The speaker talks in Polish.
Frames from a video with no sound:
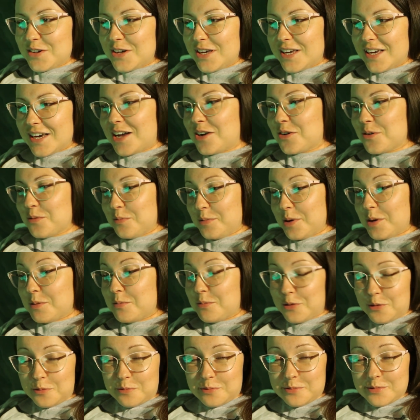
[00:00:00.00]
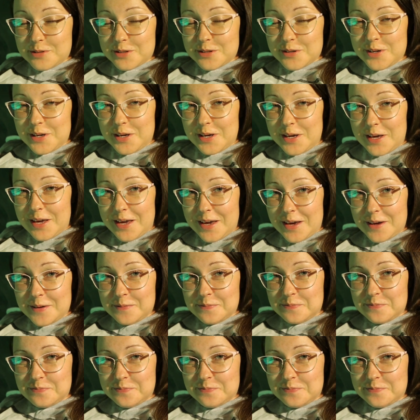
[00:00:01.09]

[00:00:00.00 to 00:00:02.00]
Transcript: no i ja lubię bób. No i